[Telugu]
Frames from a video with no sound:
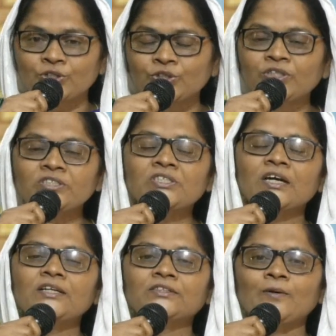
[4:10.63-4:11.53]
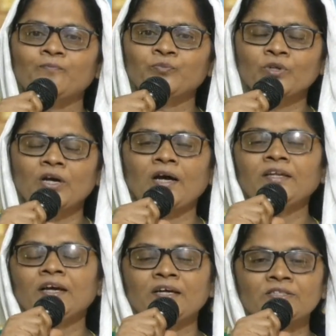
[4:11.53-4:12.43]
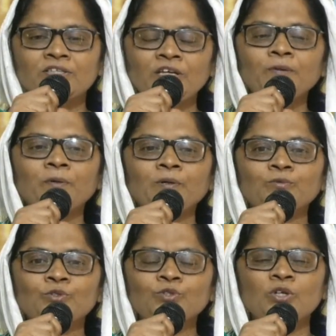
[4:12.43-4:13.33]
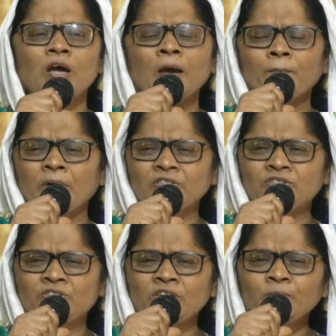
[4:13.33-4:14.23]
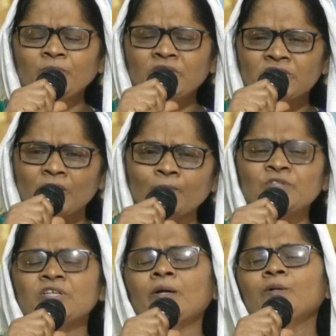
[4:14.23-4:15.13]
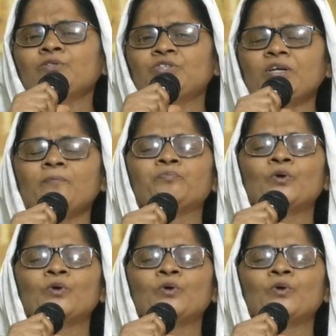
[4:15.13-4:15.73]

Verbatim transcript: స్థుతించగలుగుతాం కానీ యొక్క స్త్రీని మనం చూస్తున్నాం పద్దెనిమిది సంవత్సరాల నుంచి